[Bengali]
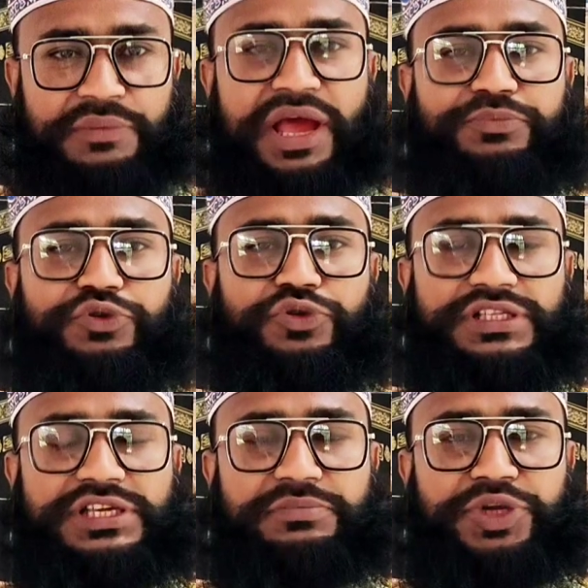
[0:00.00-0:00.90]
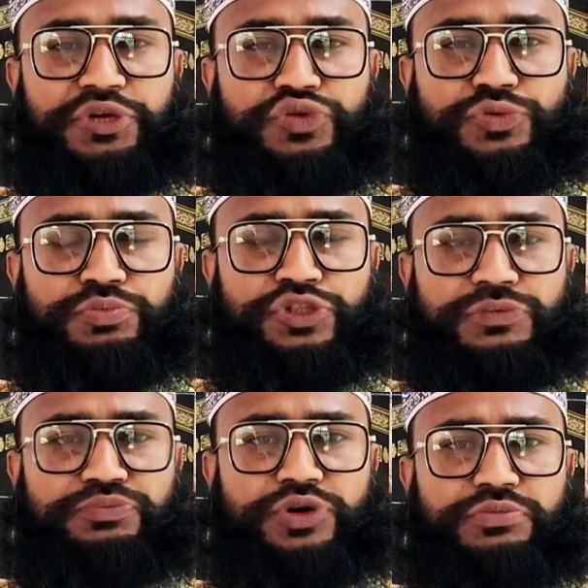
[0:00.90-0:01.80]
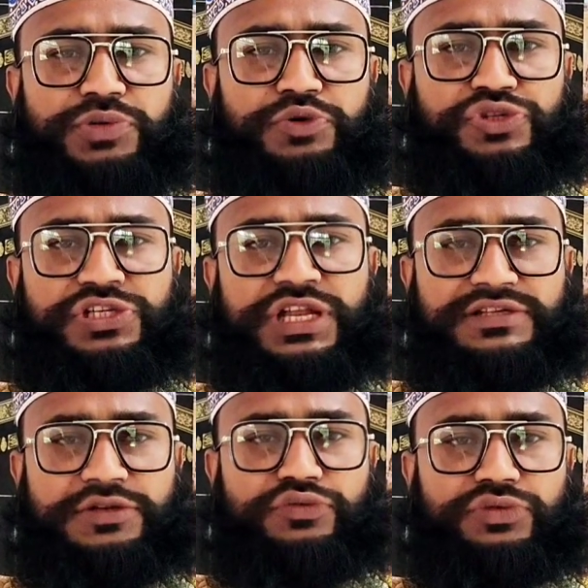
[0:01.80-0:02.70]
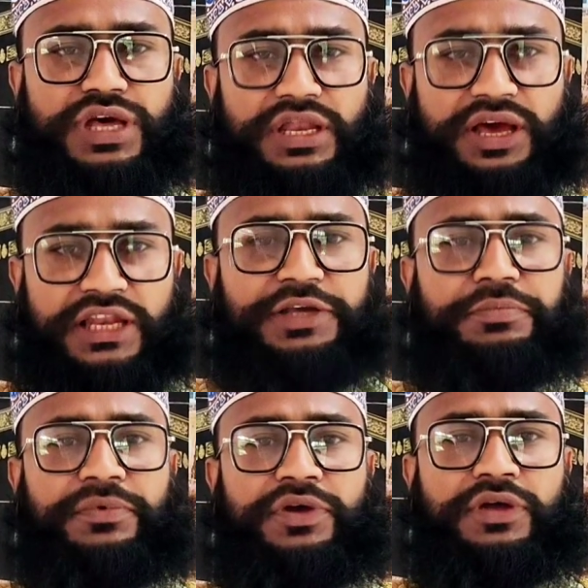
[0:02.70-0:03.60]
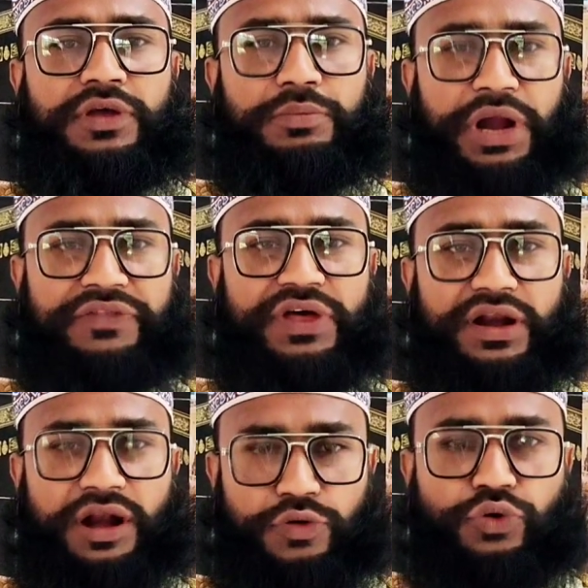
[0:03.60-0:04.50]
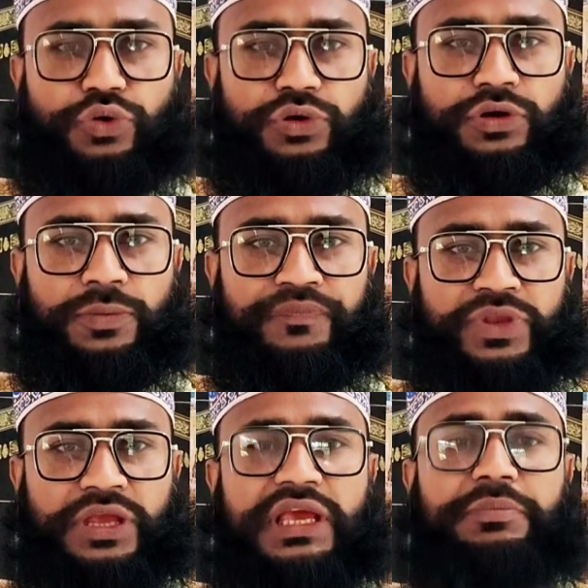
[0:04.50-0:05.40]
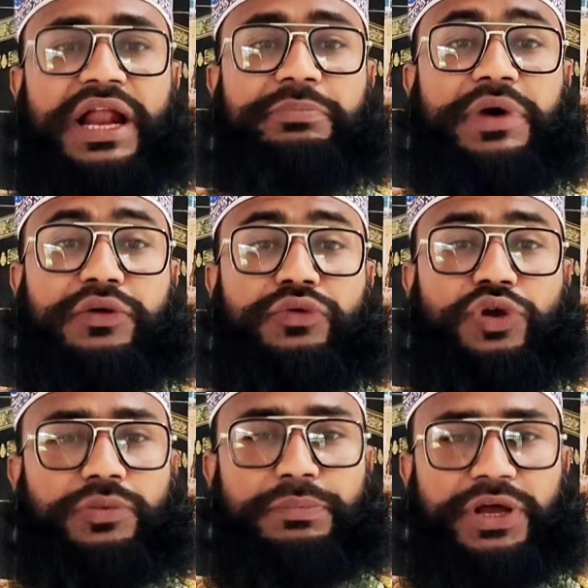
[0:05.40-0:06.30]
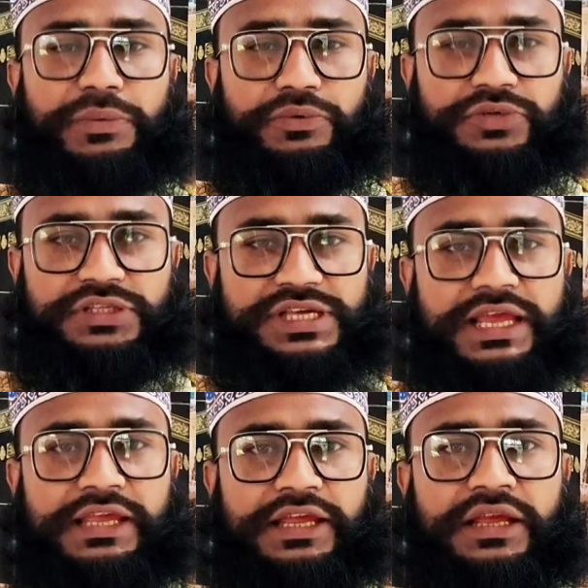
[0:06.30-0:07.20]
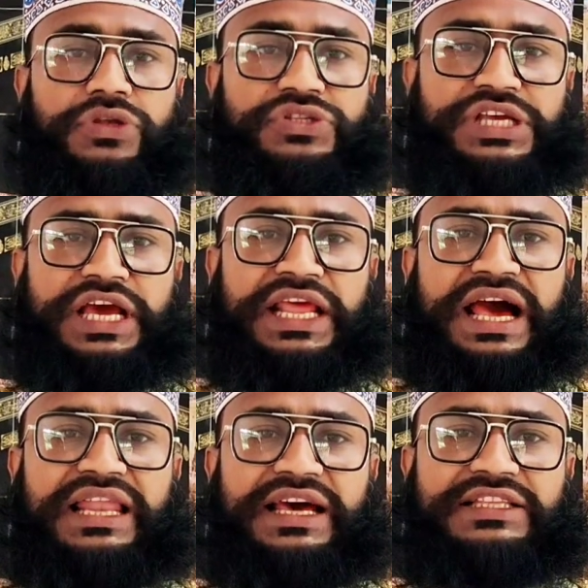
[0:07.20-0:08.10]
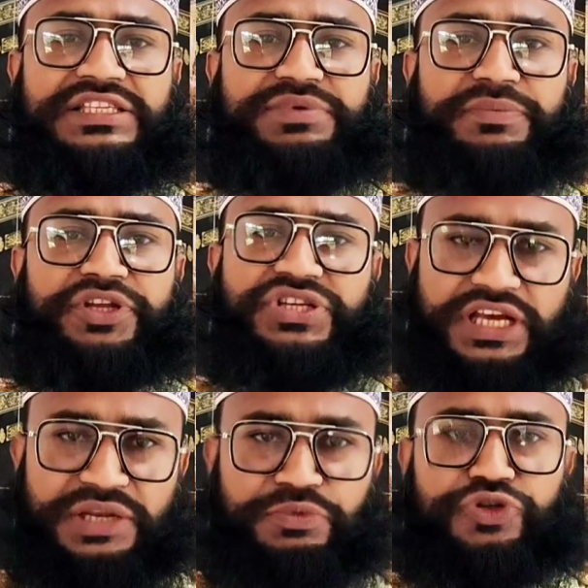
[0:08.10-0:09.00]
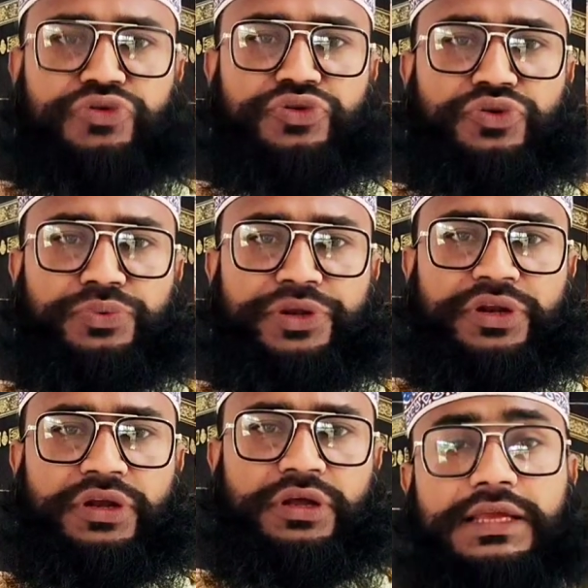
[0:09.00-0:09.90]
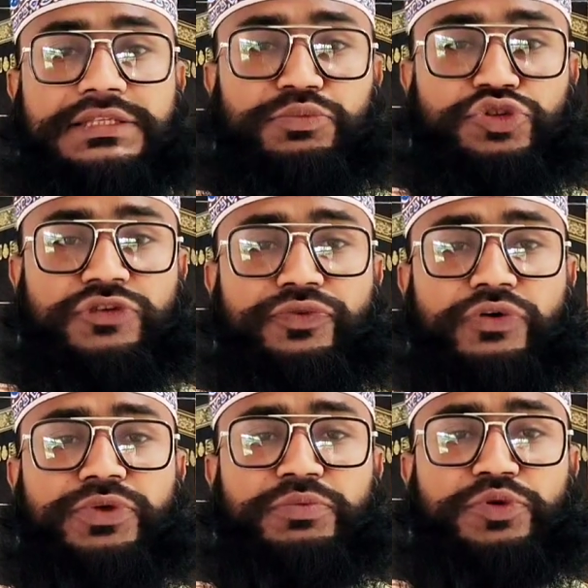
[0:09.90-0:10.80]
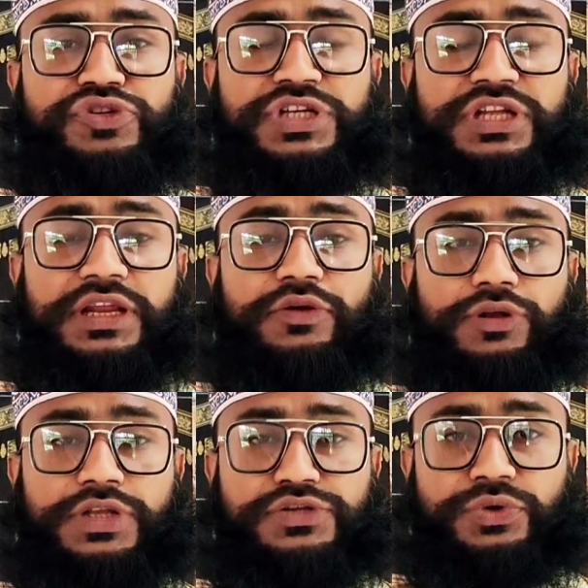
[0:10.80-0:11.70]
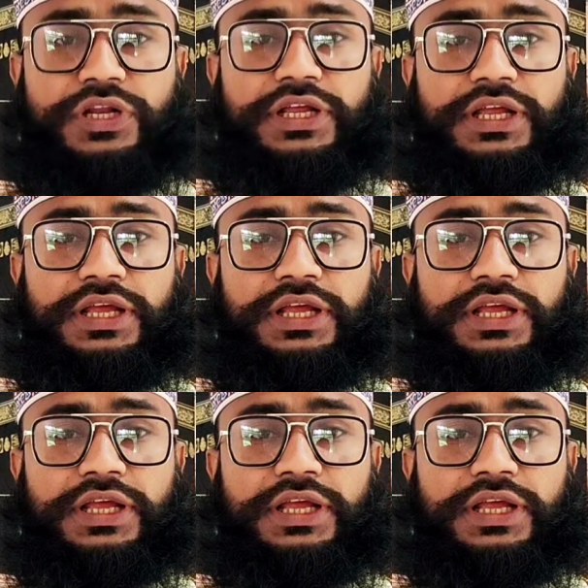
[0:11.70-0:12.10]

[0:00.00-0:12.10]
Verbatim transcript: আমি আব্দুল রাজ্জাক বিন ইউসুফ মুজাফফর বিন মহসিন আসাদুল্লাহ আল গালিব ব্রাদার রাহুল এই বাটপার গুলোর ব্যাপারে বলতে চাই যেখানে আহলে হাদিস পাবেন সেখানে প্রতিহিত করবেন এই যে মুজাফফর বিন মহসিন এর কথা শুনলে